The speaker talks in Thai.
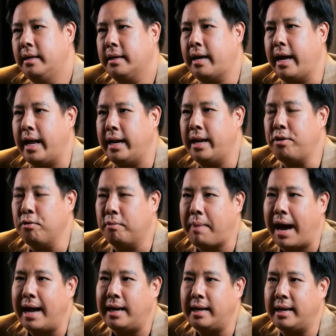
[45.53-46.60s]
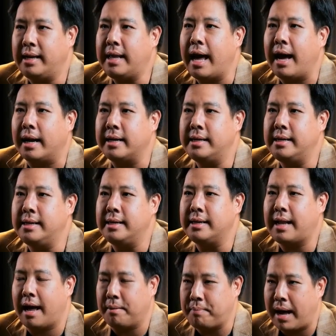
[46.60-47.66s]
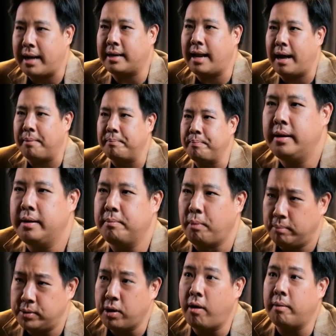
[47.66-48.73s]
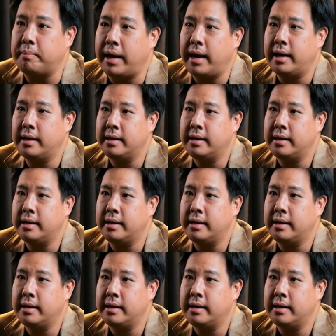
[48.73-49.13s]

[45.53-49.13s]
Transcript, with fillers: ก็เห็นนโยบายหลาย ๆ อย่างที่ทางพักทำผมชอบนะ